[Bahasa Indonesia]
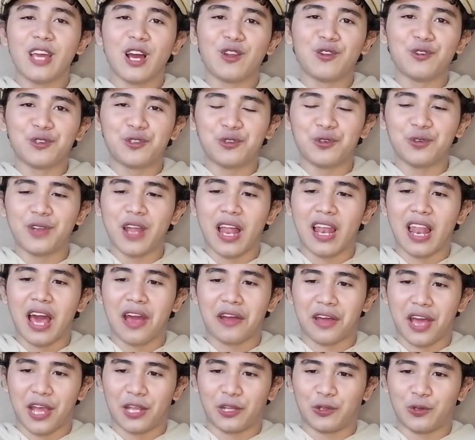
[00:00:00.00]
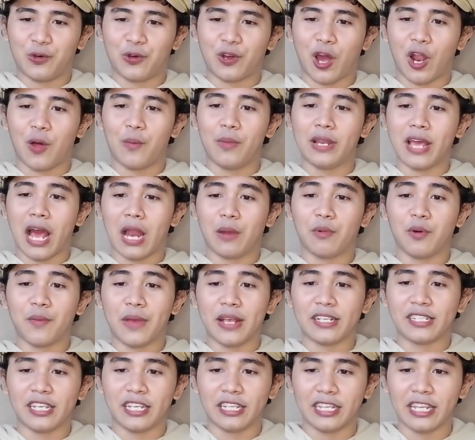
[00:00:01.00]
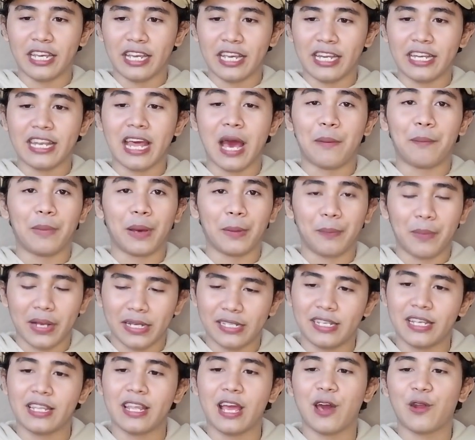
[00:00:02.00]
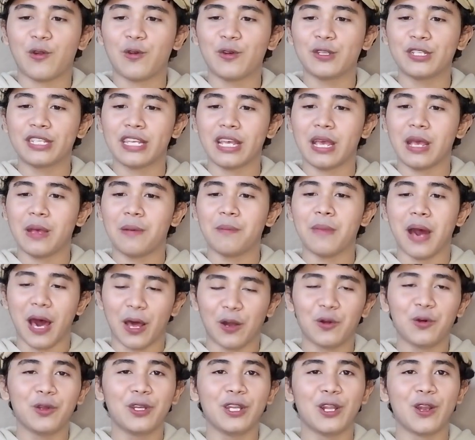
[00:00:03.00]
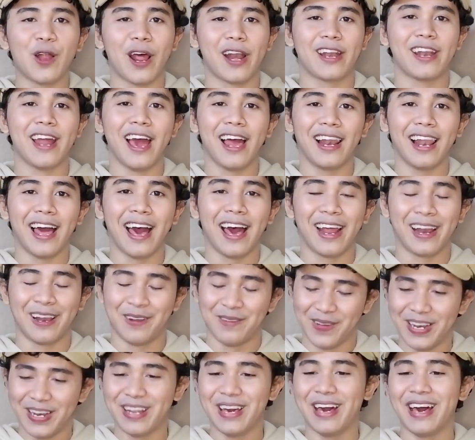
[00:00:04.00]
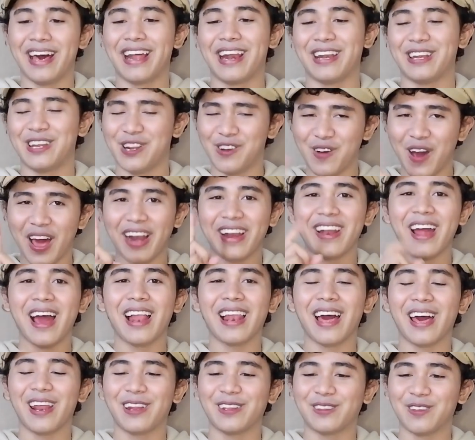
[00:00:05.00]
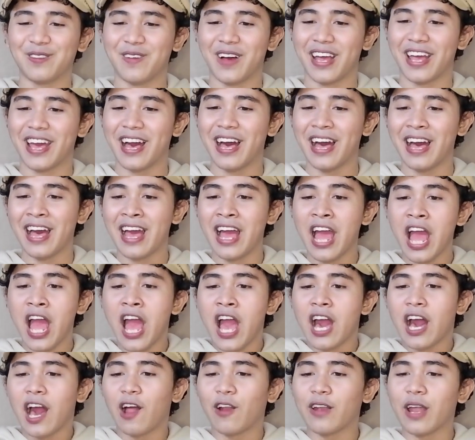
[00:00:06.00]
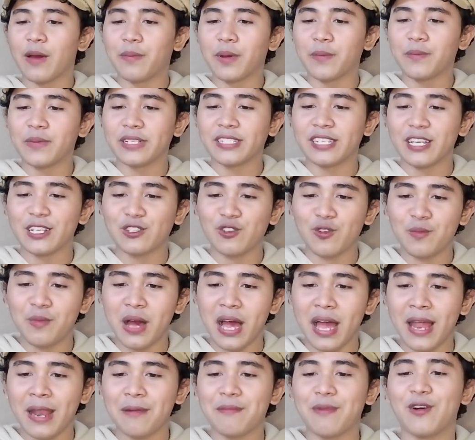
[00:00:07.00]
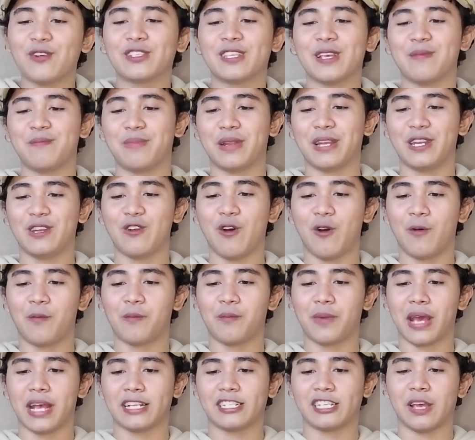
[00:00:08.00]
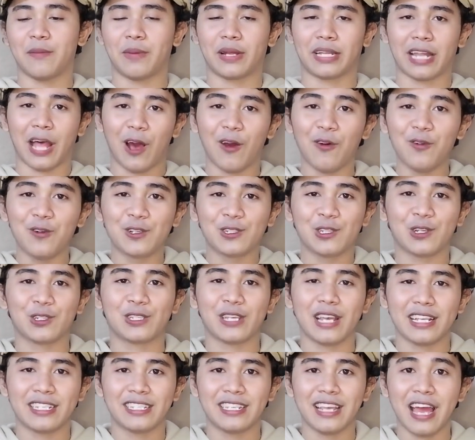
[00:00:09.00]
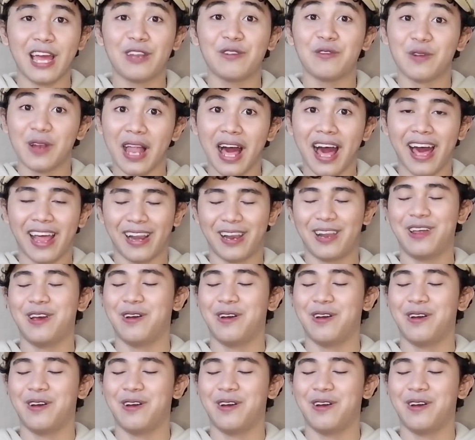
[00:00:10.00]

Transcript: Yang lucu dan langka itu kalau beli album NCT dapat PC-nya Rose, baru di luar nalar. Bener, di luar nalar itu mah ya. Kalau dapat PC Isuman, mau simpen di dompet. Siapa tahu suksesnya nular,